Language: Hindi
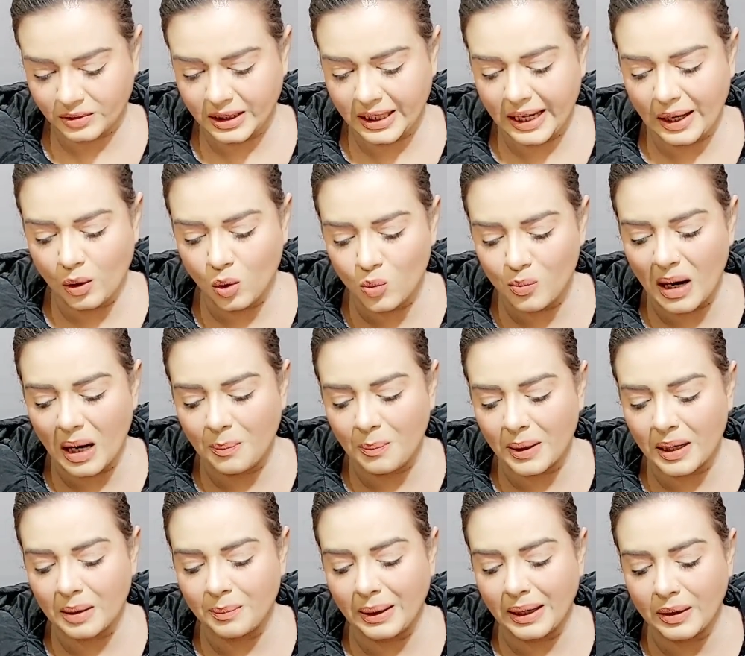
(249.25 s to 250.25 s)
कि हुमा
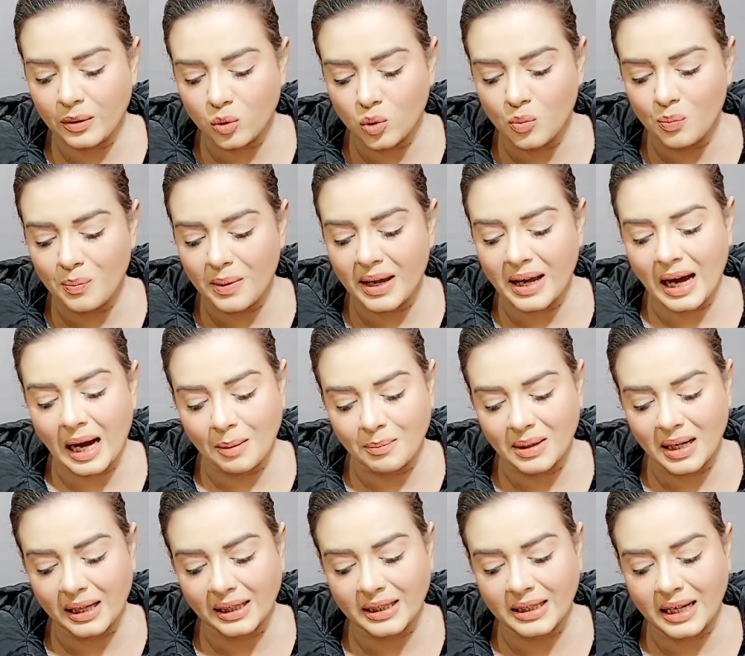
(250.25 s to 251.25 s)
पर बेडरूम में
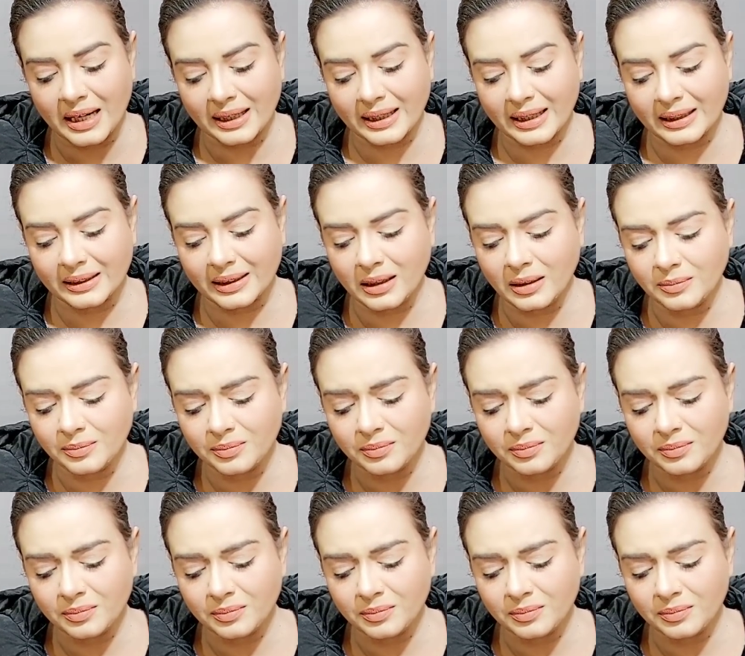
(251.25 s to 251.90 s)
हमला किया गया था